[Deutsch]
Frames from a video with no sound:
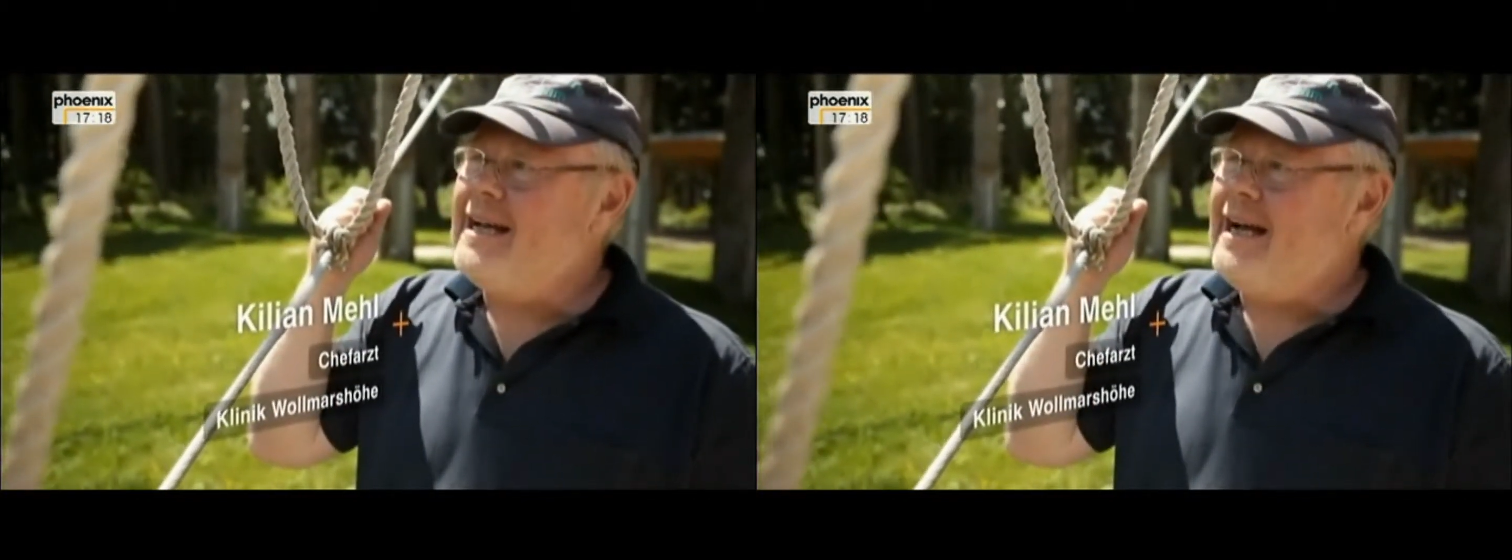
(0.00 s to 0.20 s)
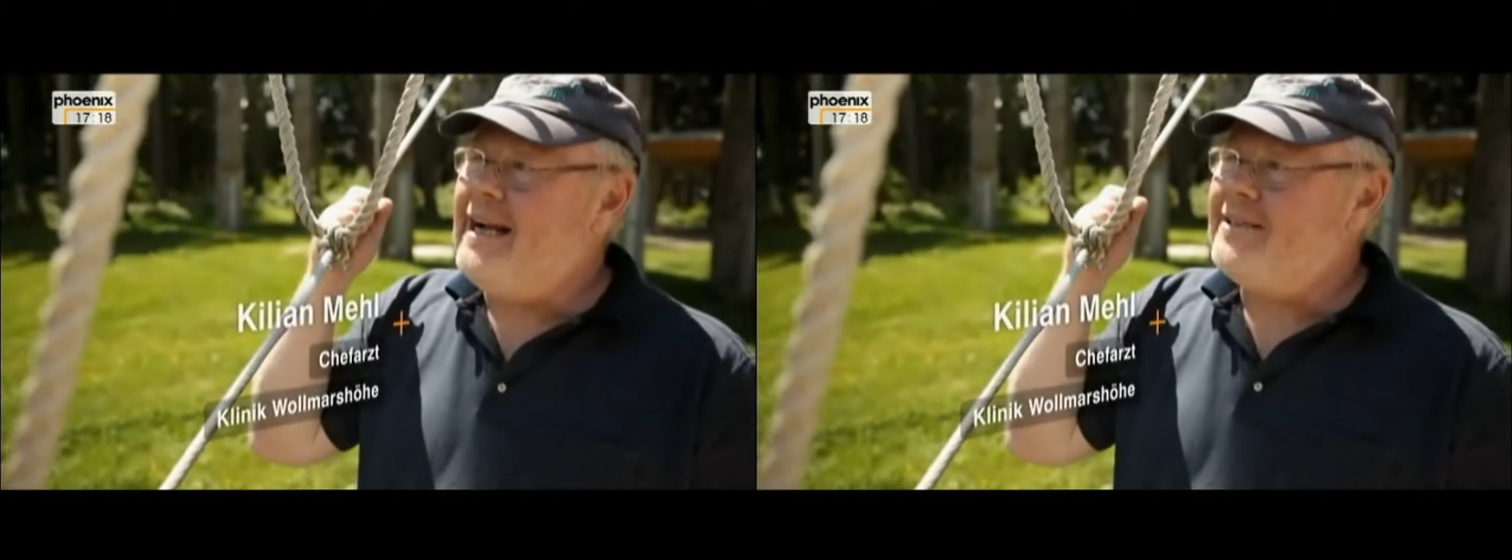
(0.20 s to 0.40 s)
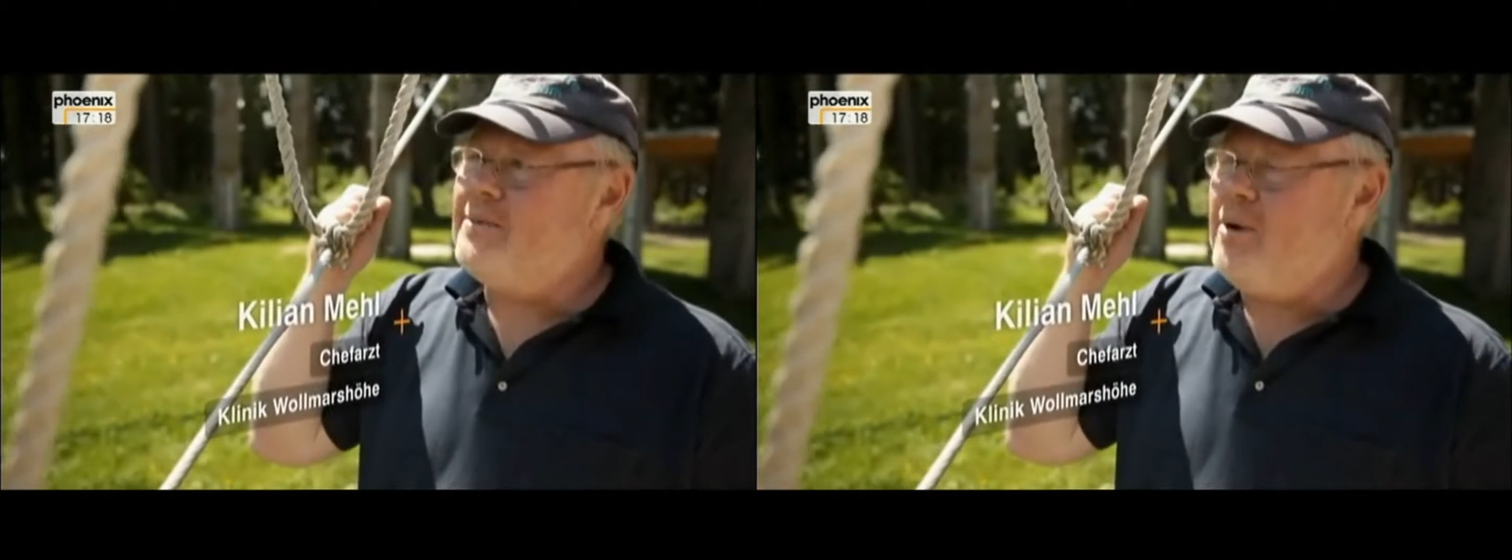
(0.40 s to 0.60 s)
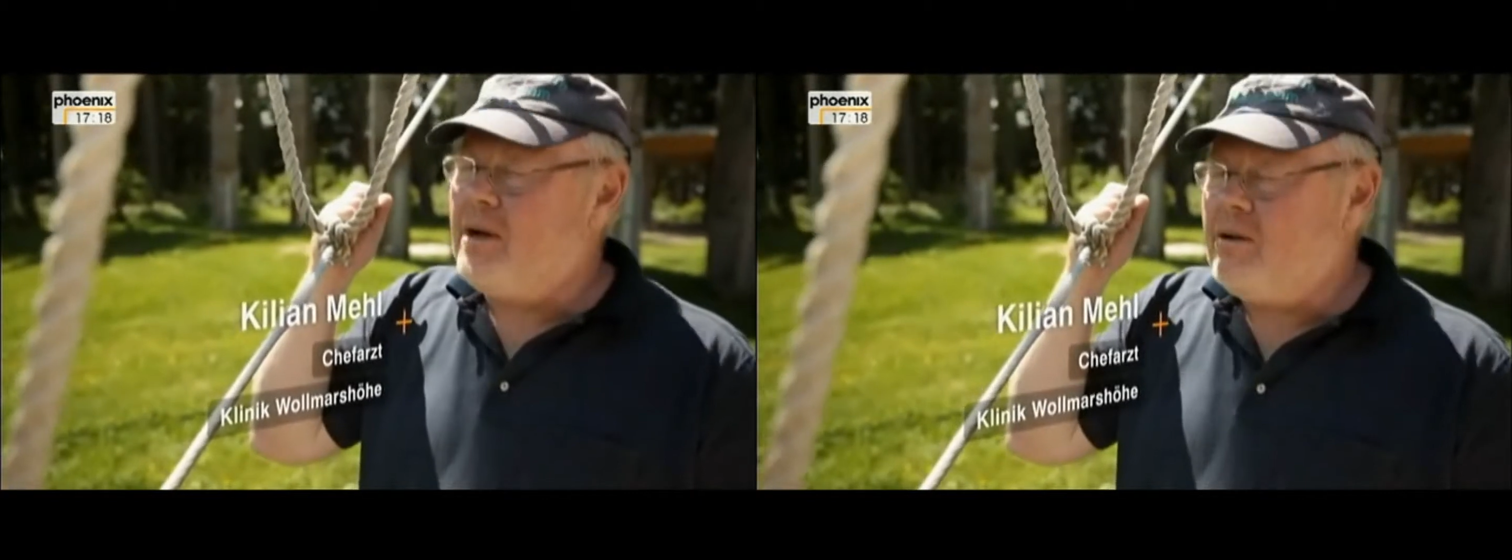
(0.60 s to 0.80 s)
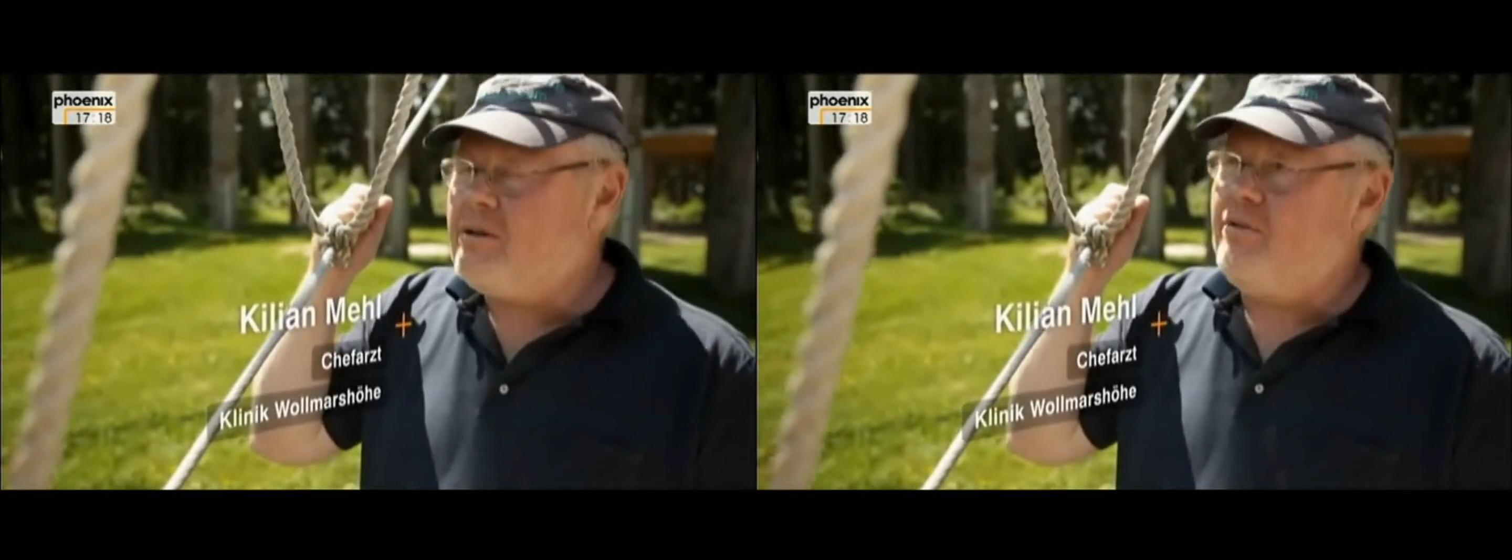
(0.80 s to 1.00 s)
also
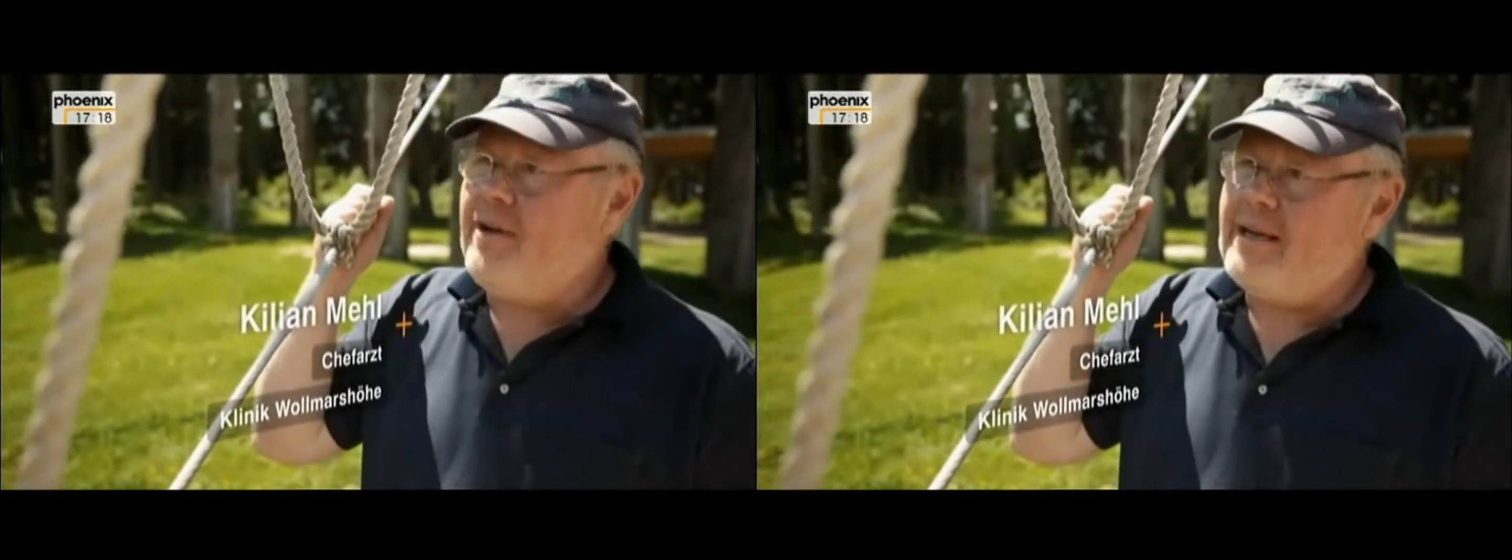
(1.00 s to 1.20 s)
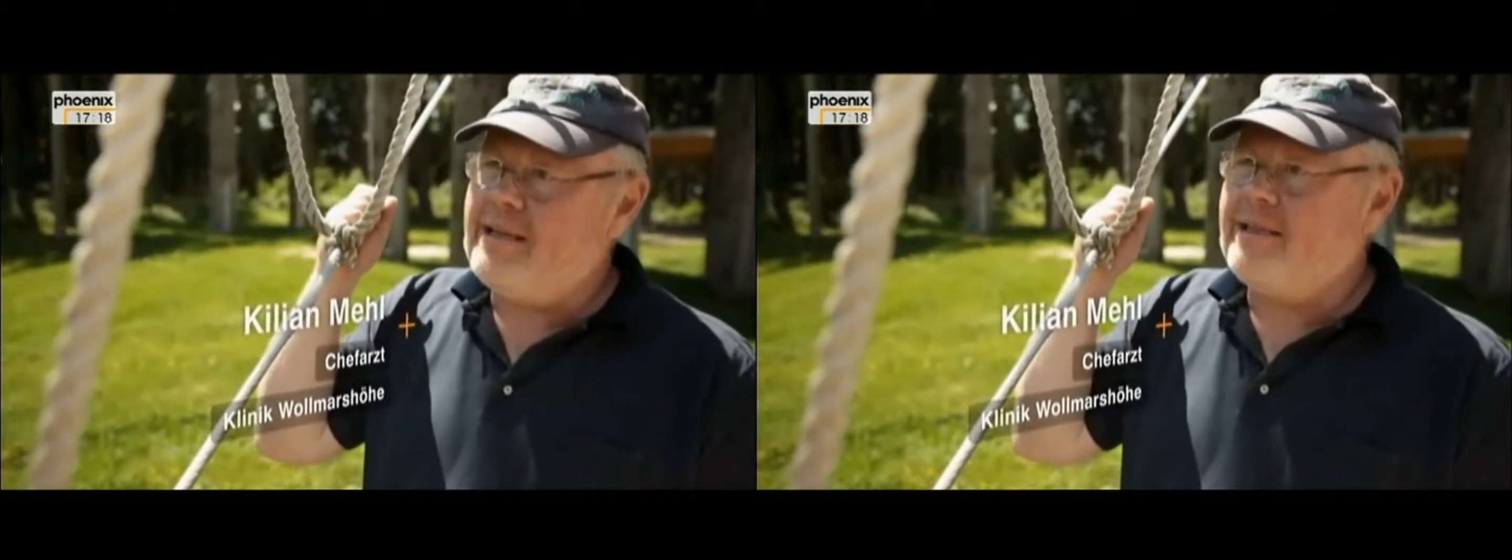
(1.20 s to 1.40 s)
Burnout gefährdet